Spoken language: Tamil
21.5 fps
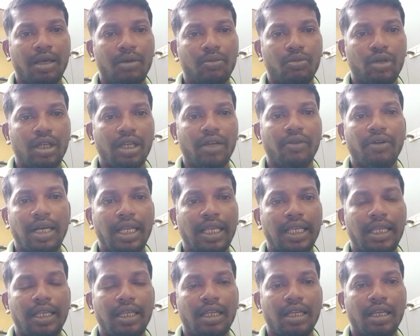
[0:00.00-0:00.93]

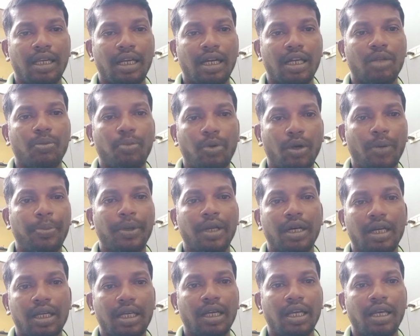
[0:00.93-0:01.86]
முடியவில்லை அல்லது
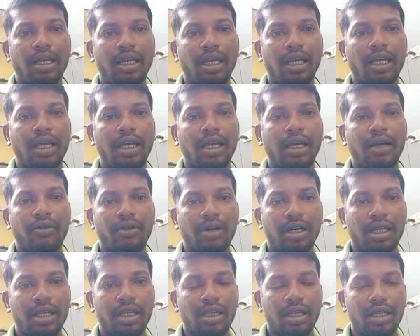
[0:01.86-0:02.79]
பொறுப்பேற்க
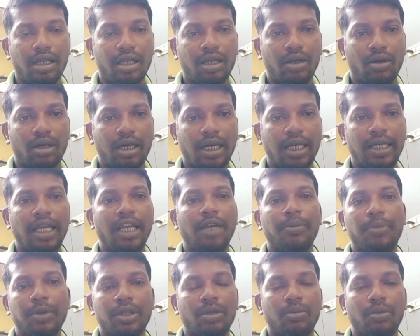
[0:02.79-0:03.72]
அவங்கள
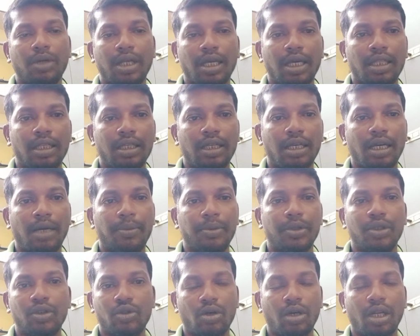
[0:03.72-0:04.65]
கட்டாயப்படுத்த முடியாது
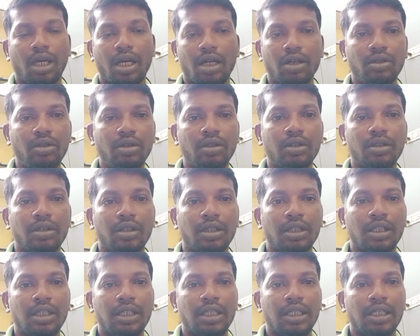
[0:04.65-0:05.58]
அப்படின்னு சொன்னாலும்
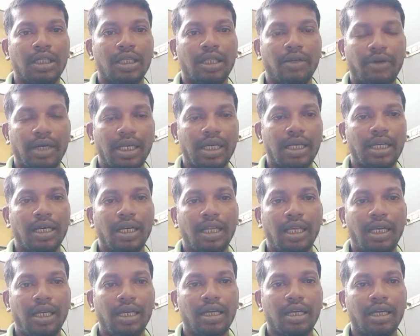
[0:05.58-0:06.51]
இந்த வழக்கில்
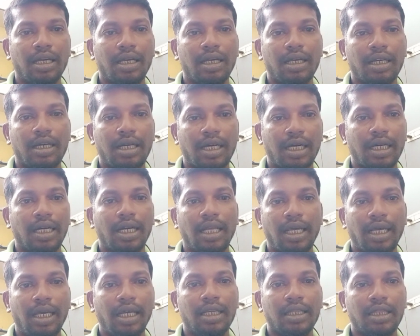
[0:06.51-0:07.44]
கண்ட
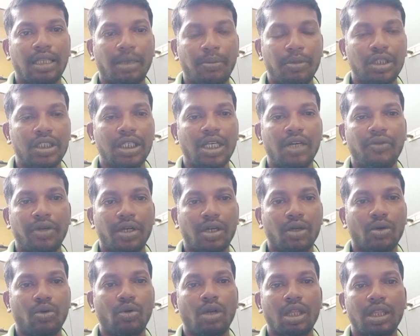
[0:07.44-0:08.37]
தமிழ்ச்செல்வியோட
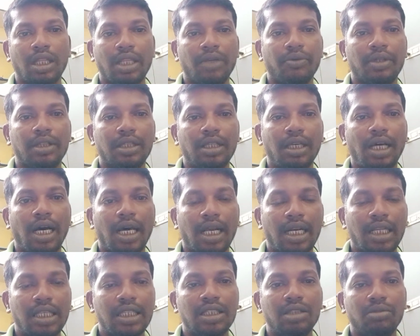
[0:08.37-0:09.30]
குழந்தை வந்து
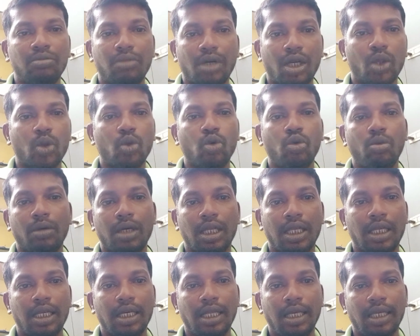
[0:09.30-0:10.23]
அரசு
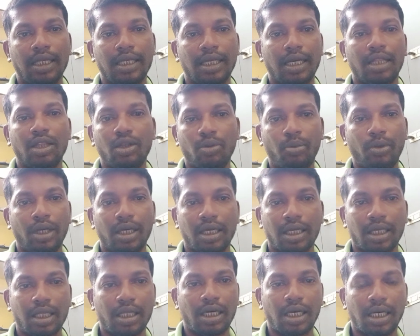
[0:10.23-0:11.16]
மருத்துவமனையில் இறந்து
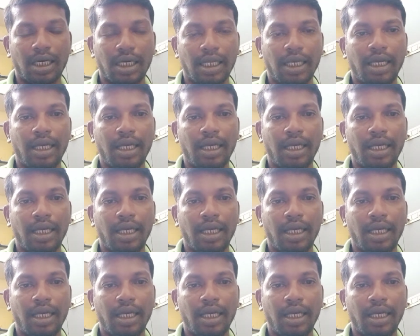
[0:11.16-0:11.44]
போயிருக்கிறதுனால